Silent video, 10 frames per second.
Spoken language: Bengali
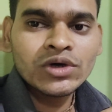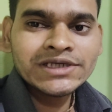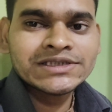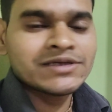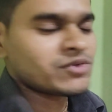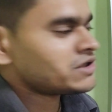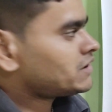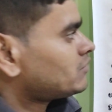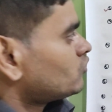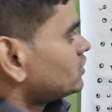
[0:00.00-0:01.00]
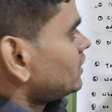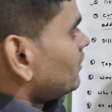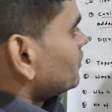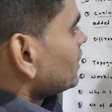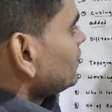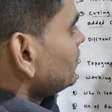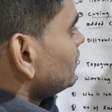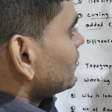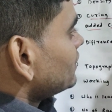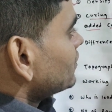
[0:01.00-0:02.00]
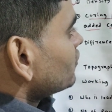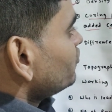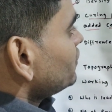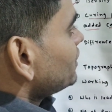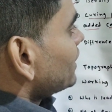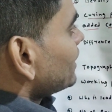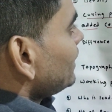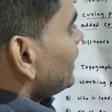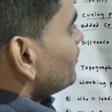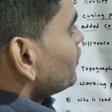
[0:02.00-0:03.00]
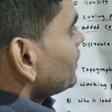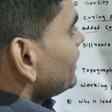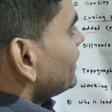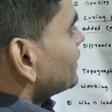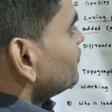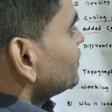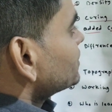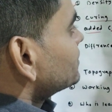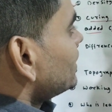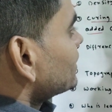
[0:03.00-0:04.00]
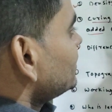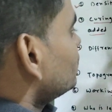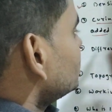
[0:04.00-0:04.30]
ওই সিমেন্টের মধ্যে আমরা এখানে দেখো মিনারেল এবং অ্যাডমিক্সার কি